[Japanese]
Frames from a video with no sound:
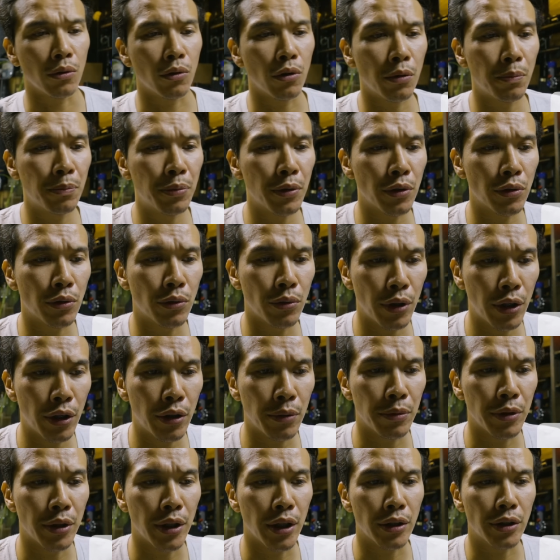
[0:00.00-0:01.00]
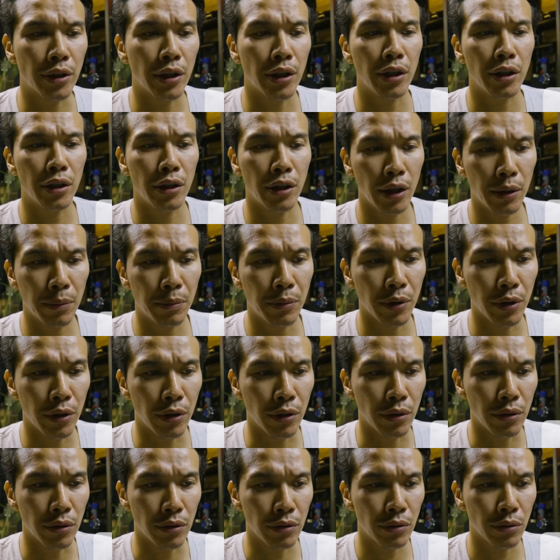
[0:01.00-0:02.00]
GoPro じゅうに であったりじゅう
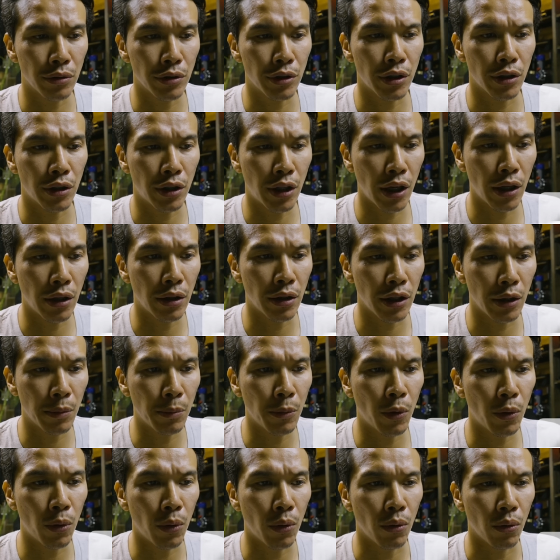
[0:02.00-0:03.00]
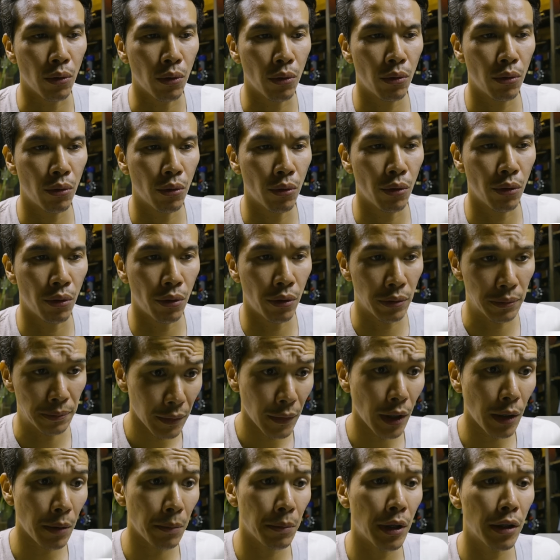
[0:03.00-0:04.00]
いち、そしてじゅうににも、この
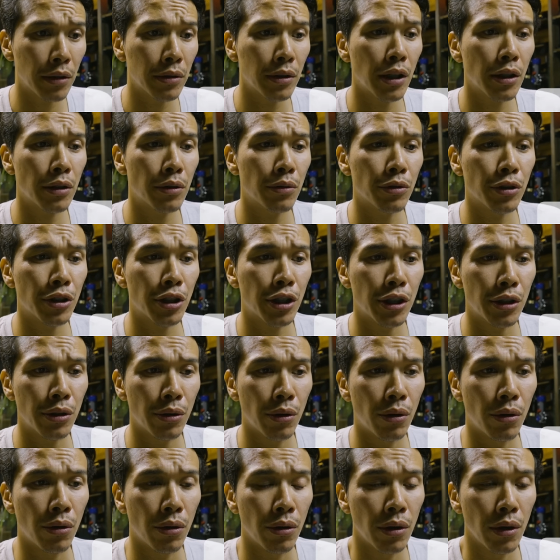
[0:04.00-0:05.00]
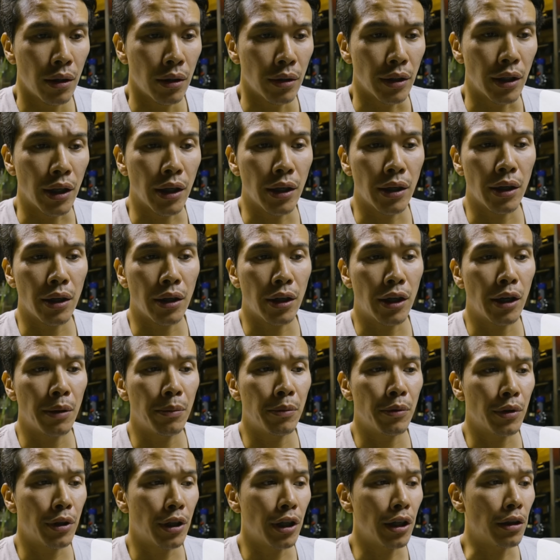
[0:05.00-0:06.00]
マグネット式の電源
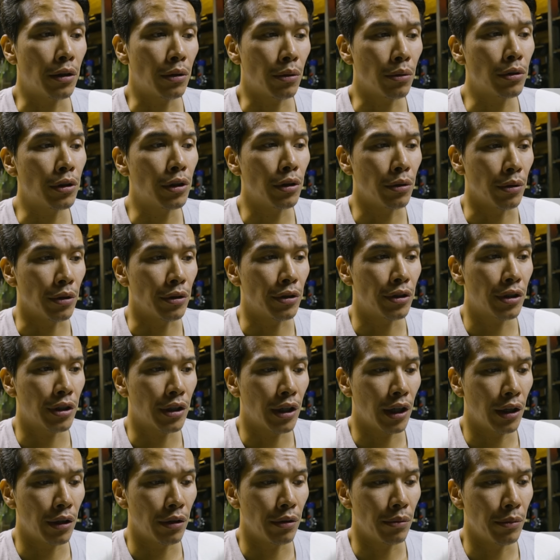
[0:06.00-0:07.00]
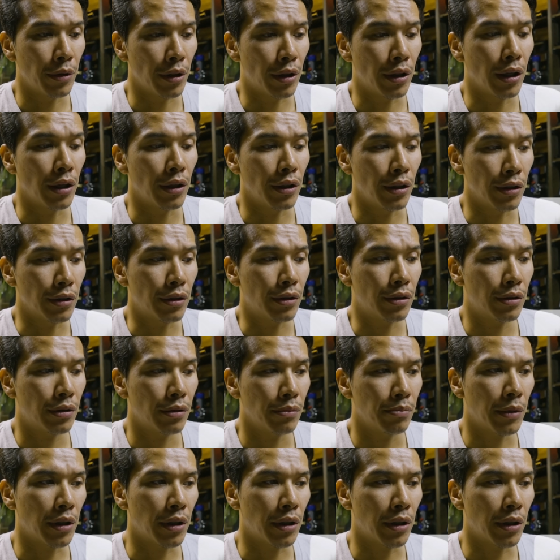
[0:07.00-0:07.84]
ケーブルキットっていうのは使えるみたいです。